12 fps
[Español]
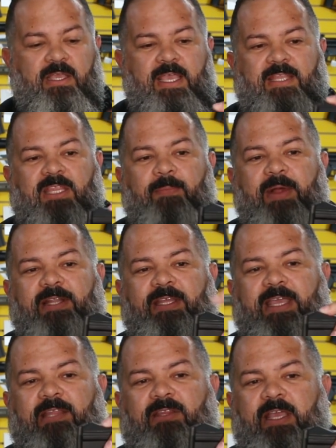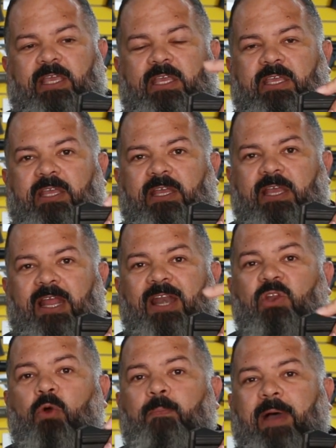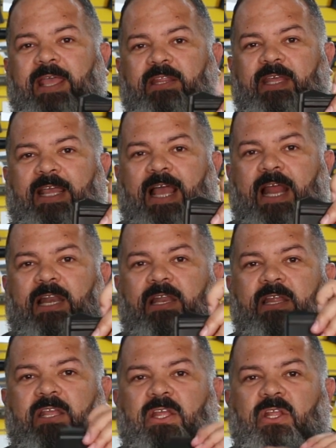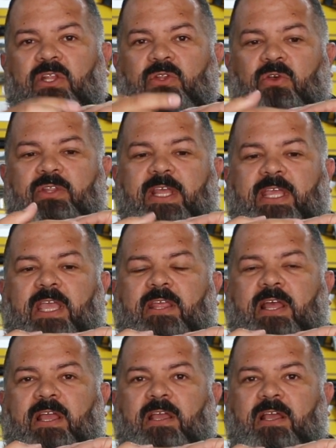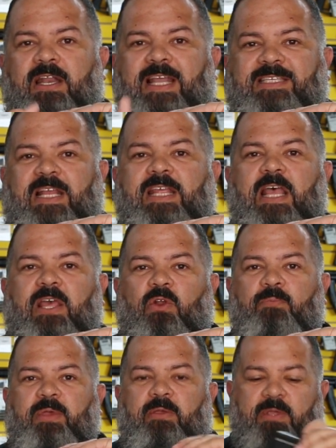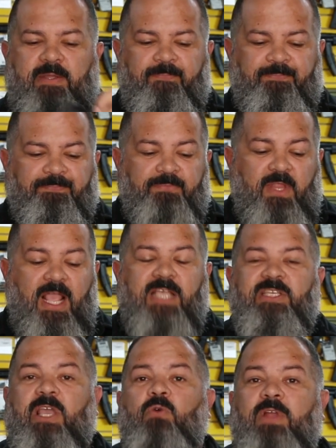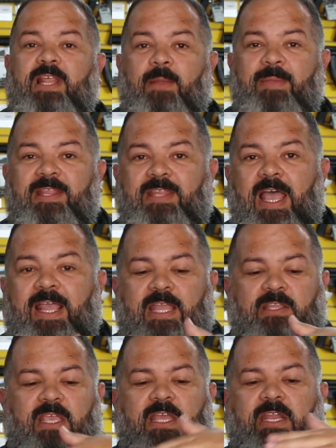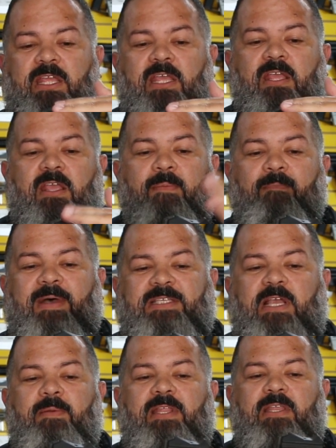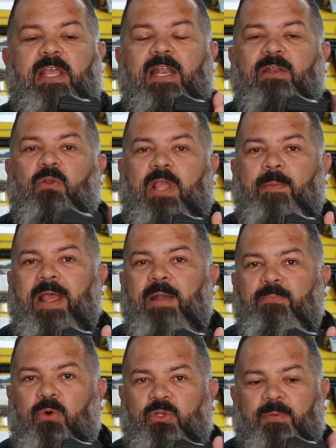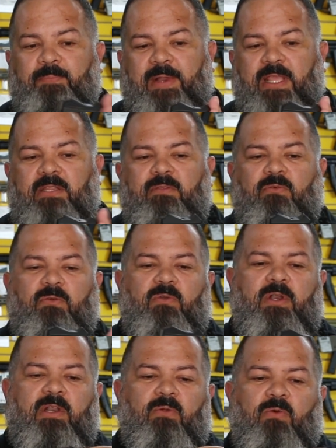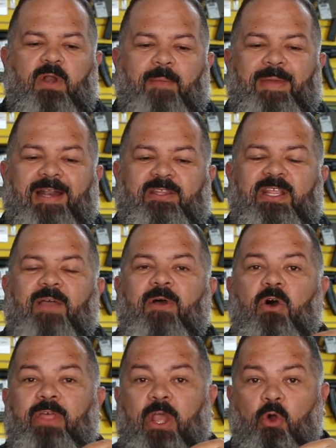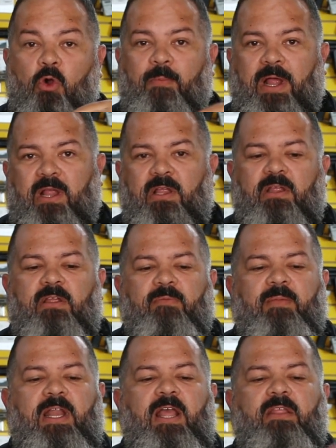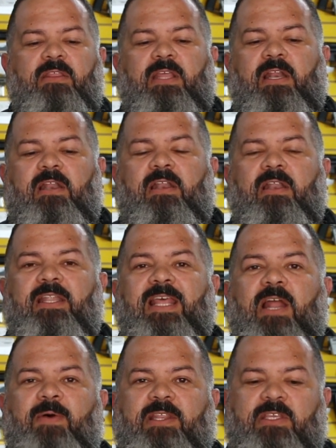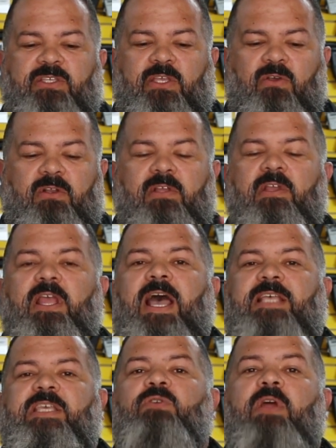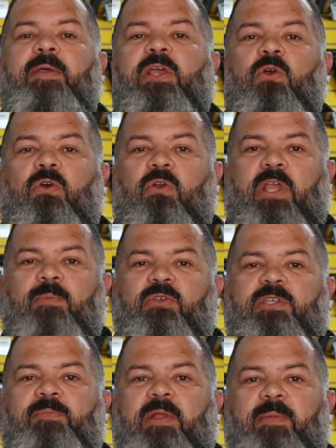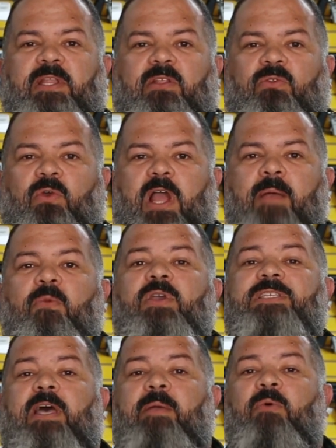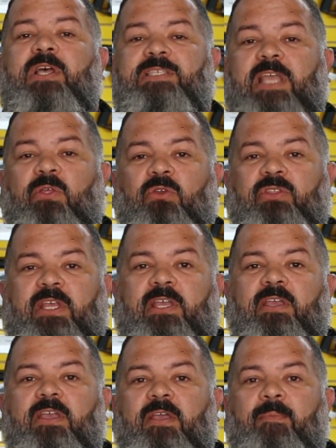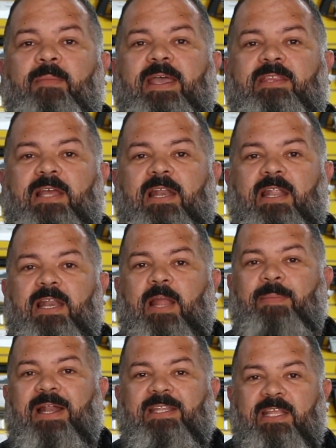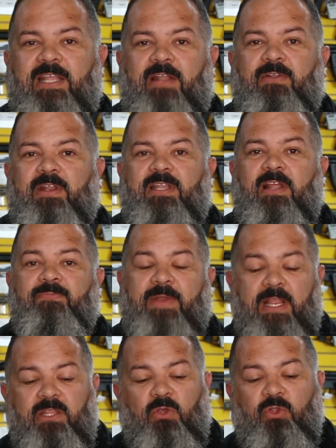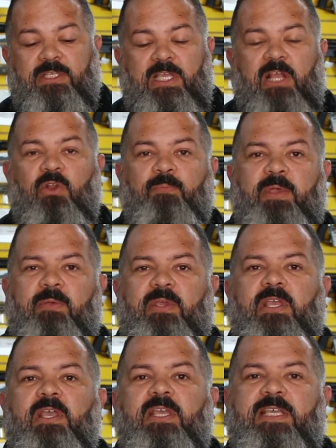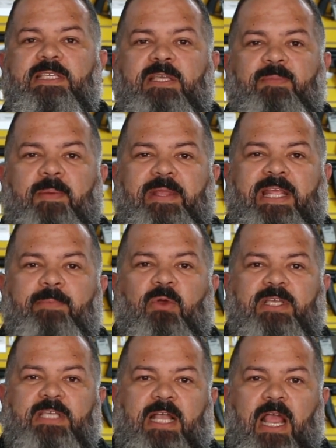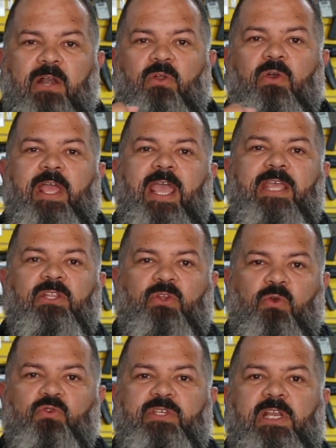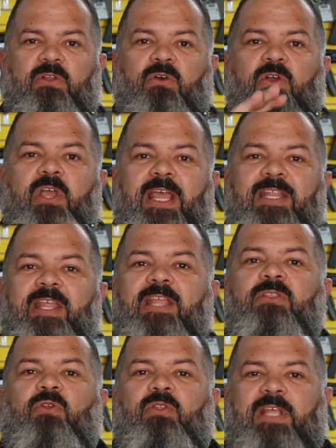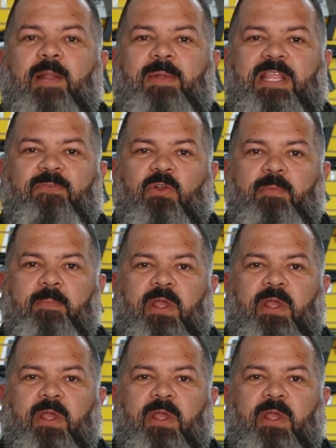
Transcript: esta parte que está aquí nos va a indicar dónde queda la salida de los bibis, Así que es una de las ventajas que tiene, básicamente lo que llaman el bottom plate o, la parte de abajo de goma, ¿verdad? Del, abastecedor. Así que una vez que lo coloquemos, simplemente tocamos y sabemos hacia dónde va a estar la parte del frente donde salen los bibis y simplemente tenemos que sacarlo e introducirlo dentro de la plataforma